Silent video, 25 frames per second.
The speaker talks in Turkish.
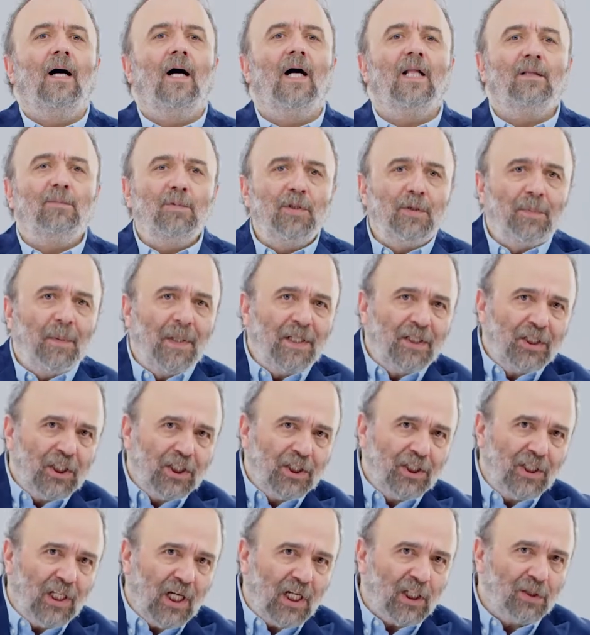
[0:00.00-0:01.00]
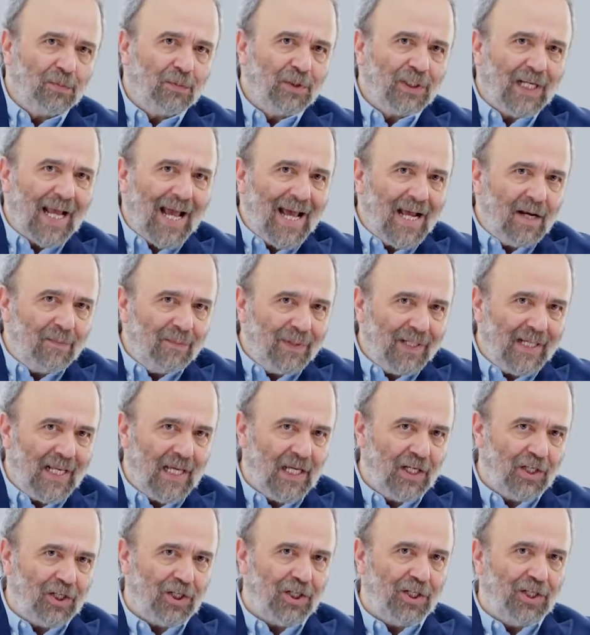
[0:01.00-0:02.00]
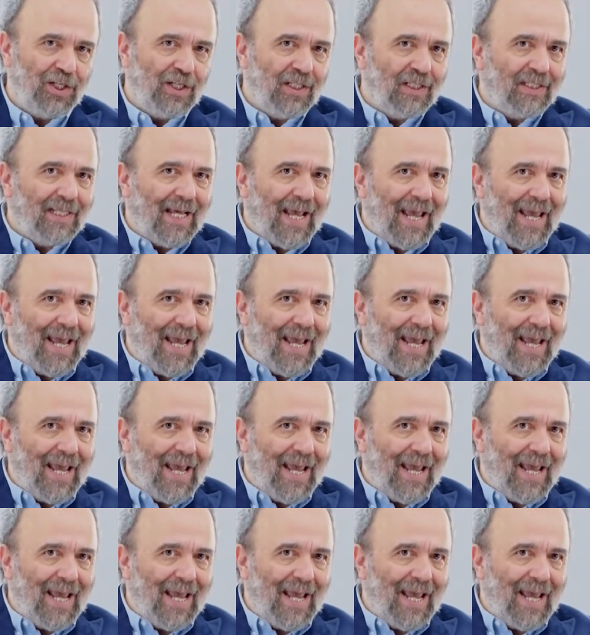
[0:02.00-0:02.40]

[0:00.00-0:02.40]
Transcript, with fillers: 65 yaşını aşmış her birey için yılda